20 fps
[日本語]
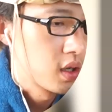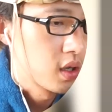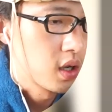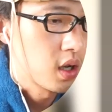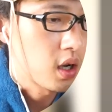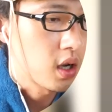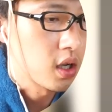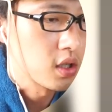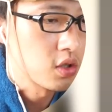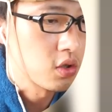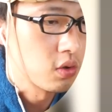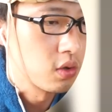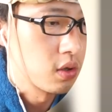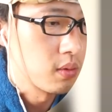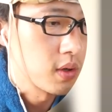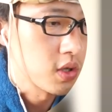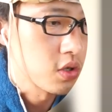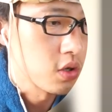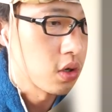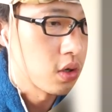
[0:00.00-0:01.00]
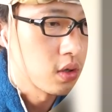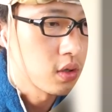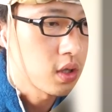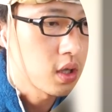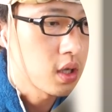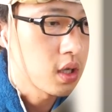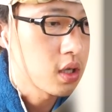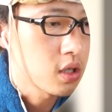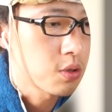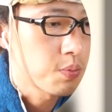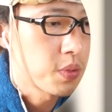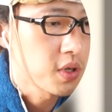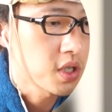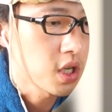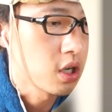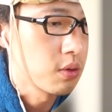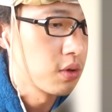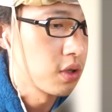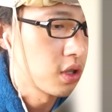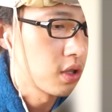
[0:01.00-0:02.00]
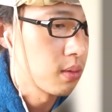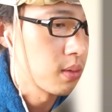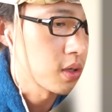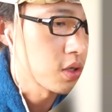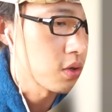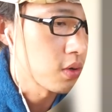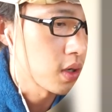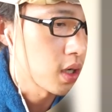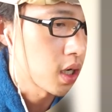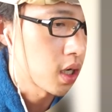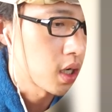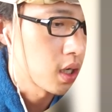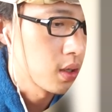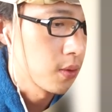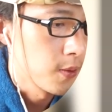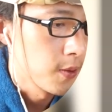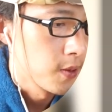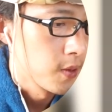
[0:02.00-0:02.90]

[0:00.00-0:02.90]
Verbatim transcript: ガンガンちょっと行きましょう。で、スペシャルも行ってみましょうか。